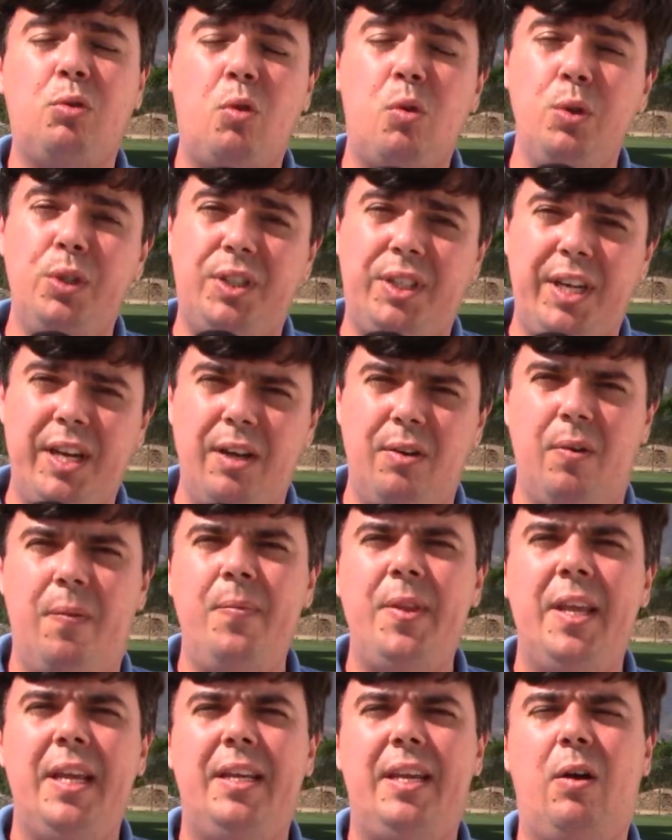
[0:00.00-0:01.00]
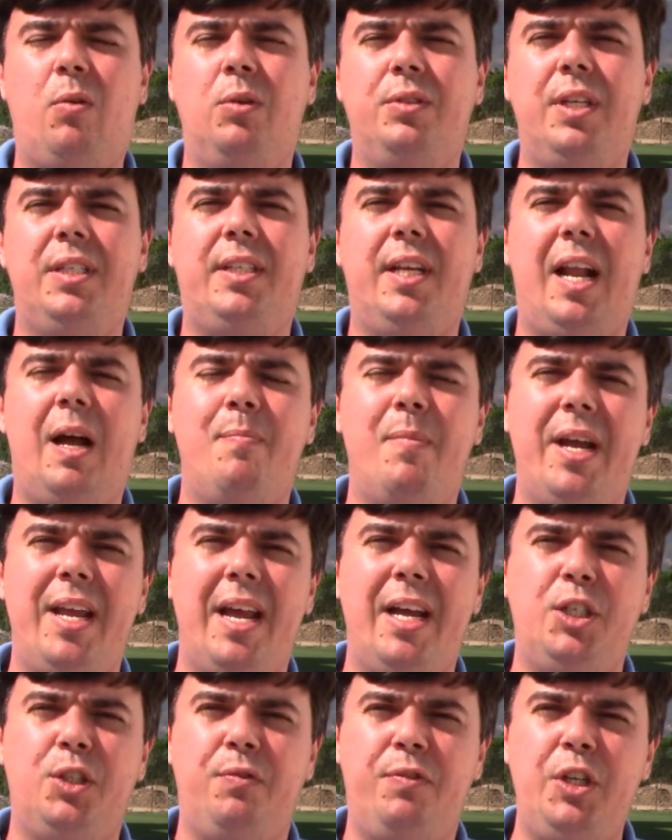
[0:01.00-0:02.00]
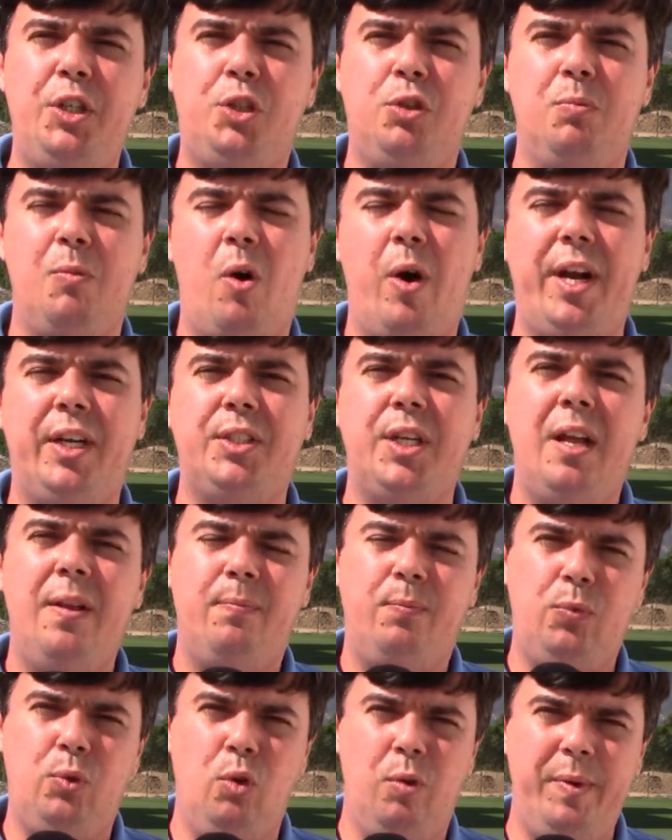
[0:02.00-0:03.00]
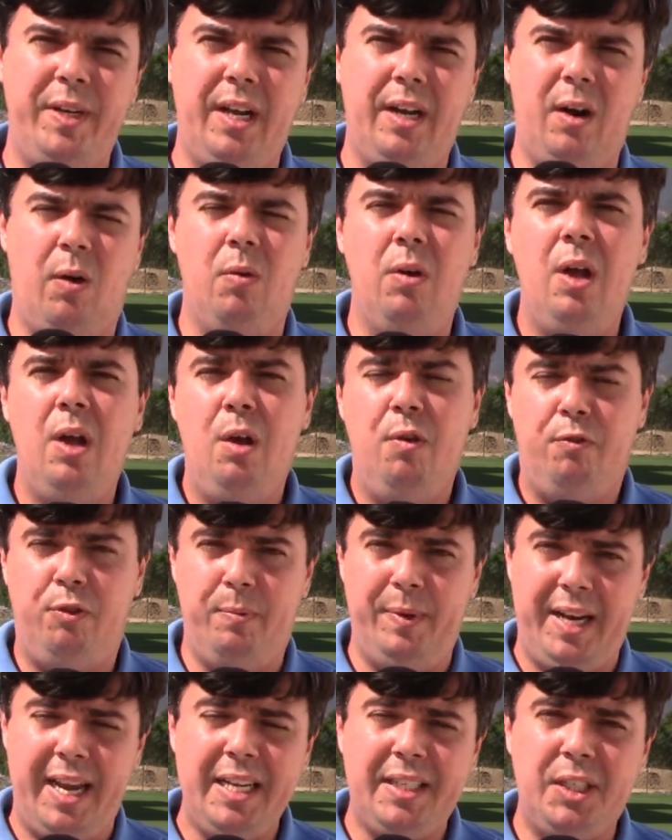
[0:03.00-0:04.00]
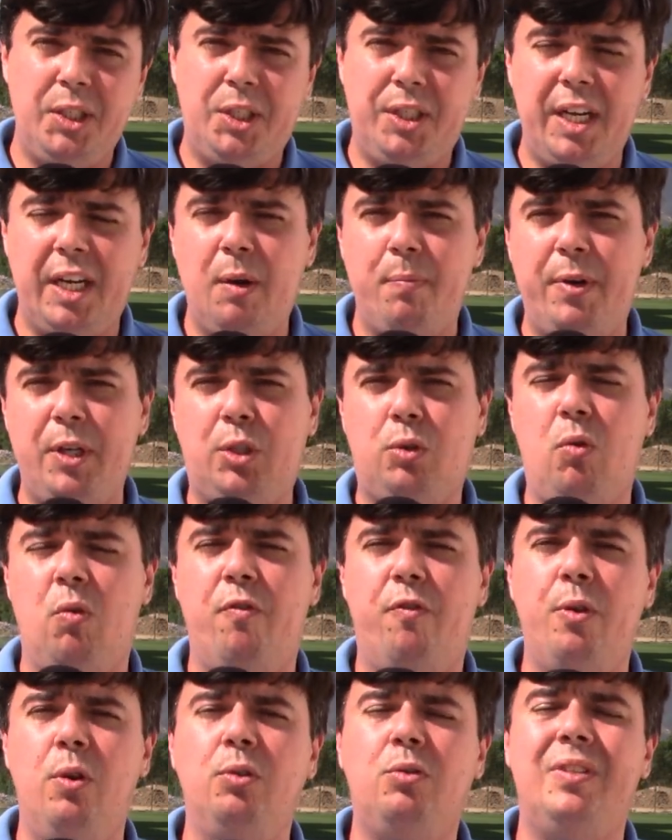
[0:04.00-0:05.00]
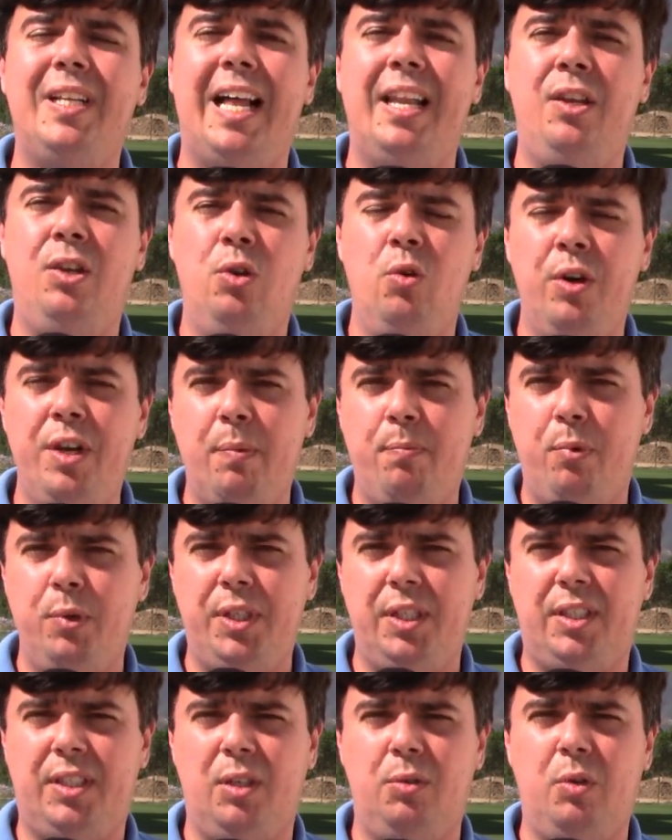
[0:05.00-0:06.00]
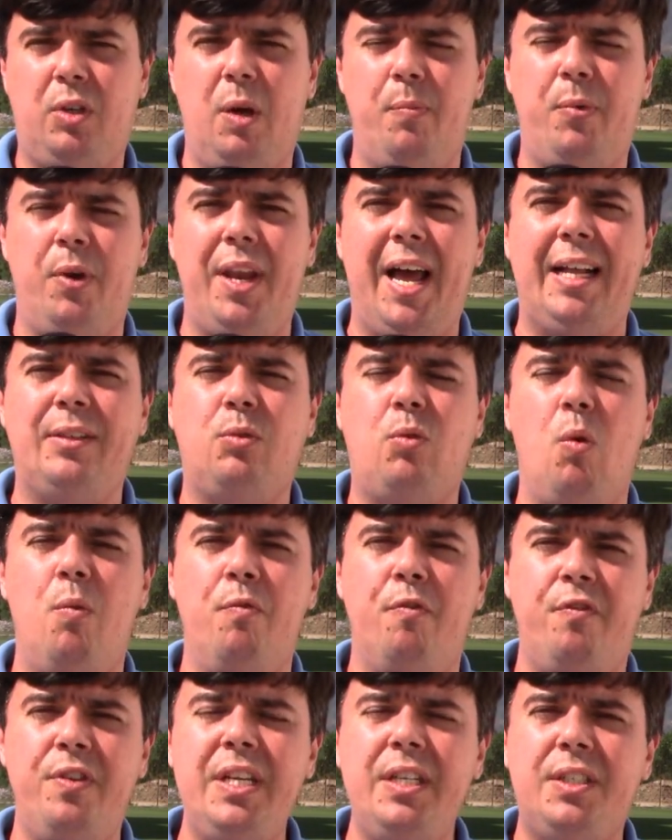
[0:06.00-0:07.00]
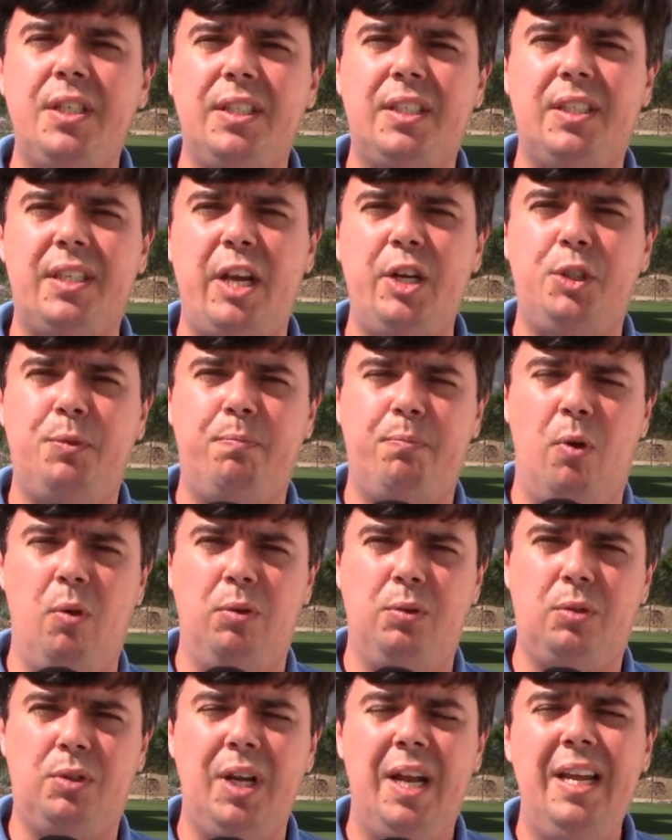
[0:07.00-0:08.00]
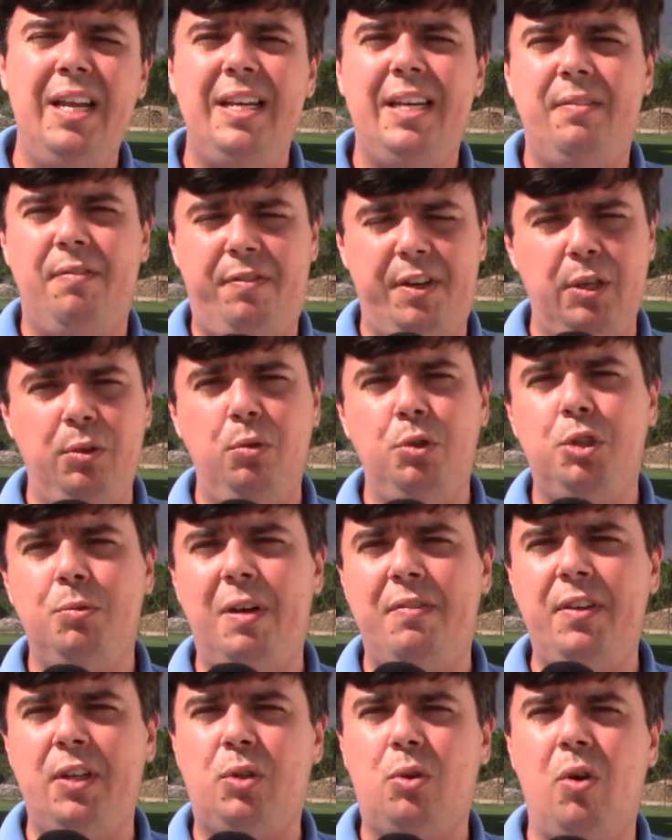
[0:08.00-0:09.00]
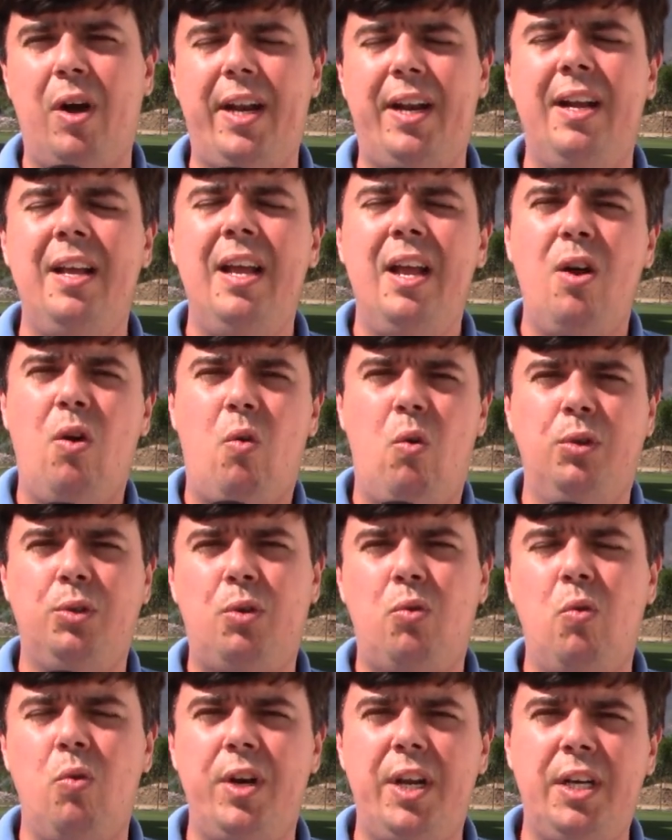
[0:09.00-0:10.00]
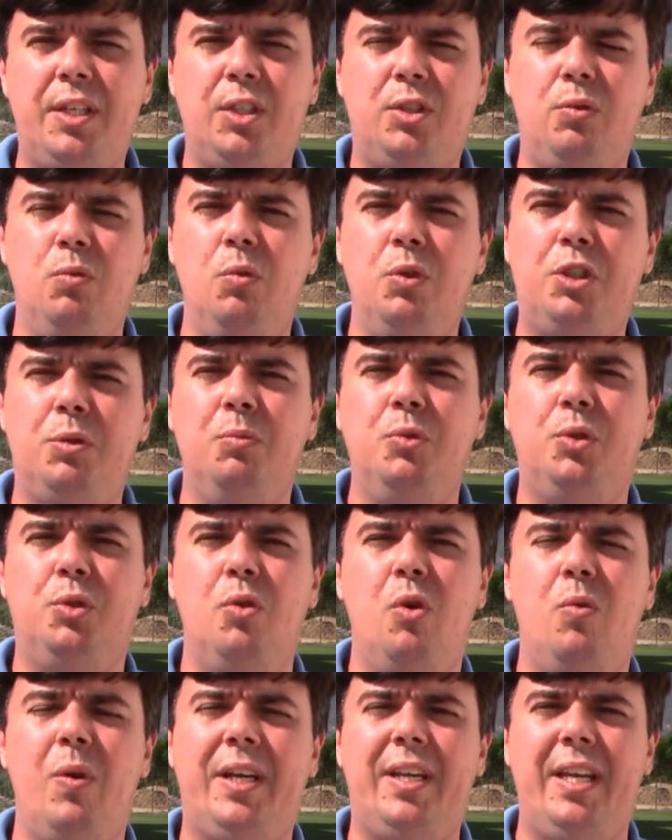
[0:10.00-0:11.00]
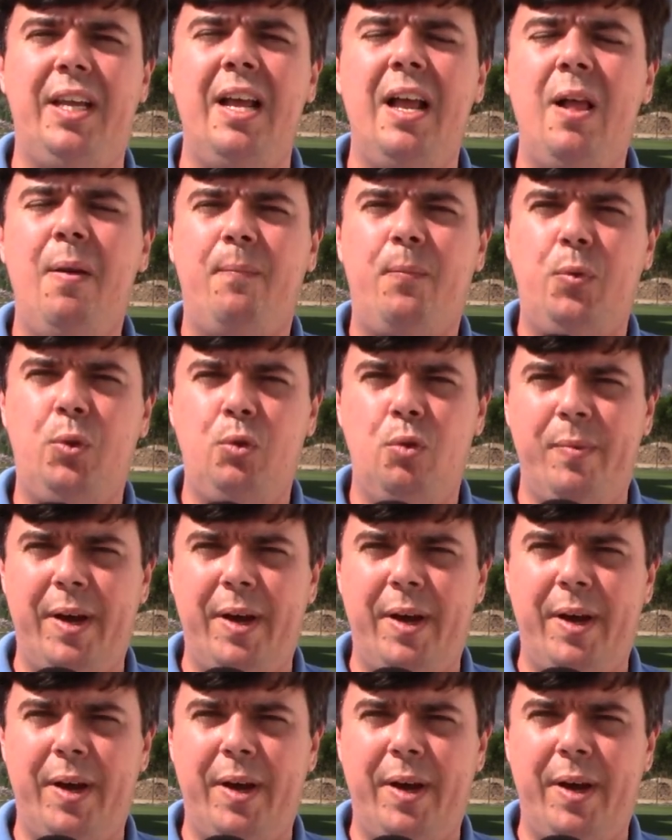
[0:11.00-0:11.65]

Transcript: o Cruzeiro, que acontecerá amanhã às 21 horas no Mineirão. Fluminense chega para esse confronto na nona posição do campeonato com 26 pontos, vindo de uma vitória contra o Corinthians no último jogo aqui no